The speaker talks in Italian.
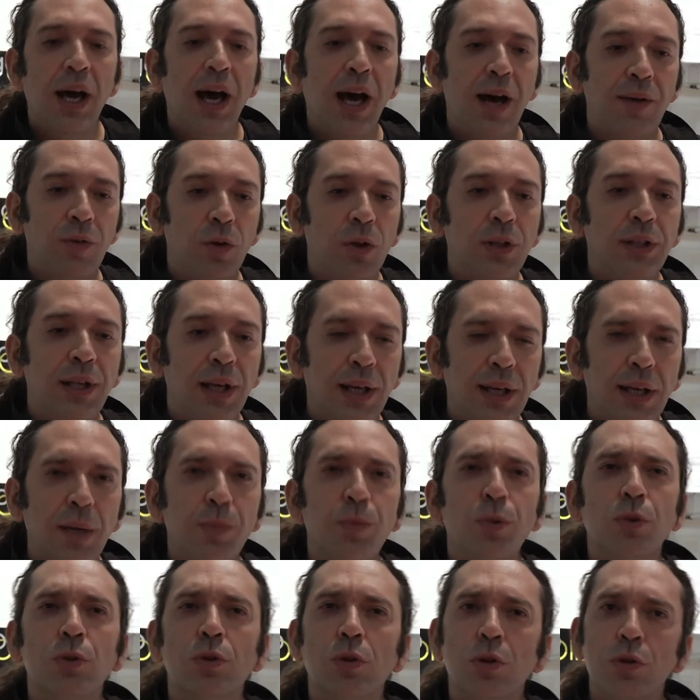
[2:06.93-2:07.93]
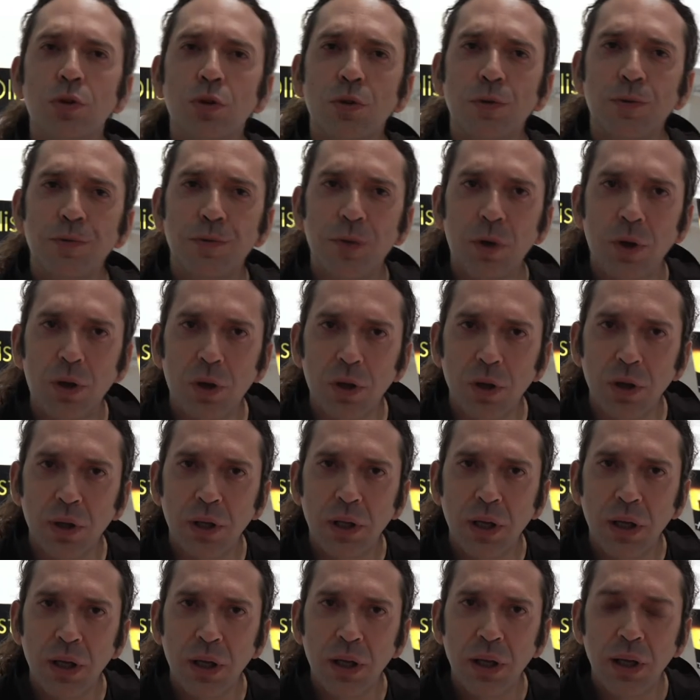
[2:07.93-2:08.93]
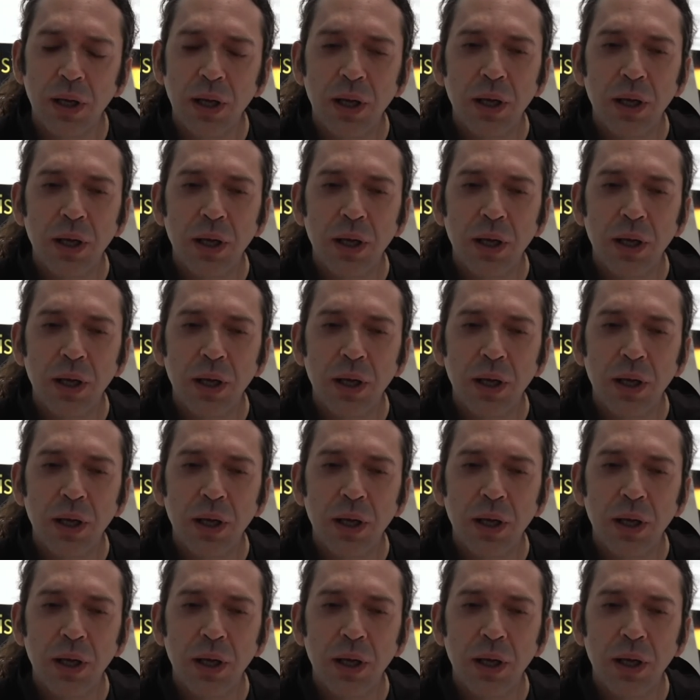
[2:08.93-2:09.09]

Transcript: a volte anche piuttosto forte,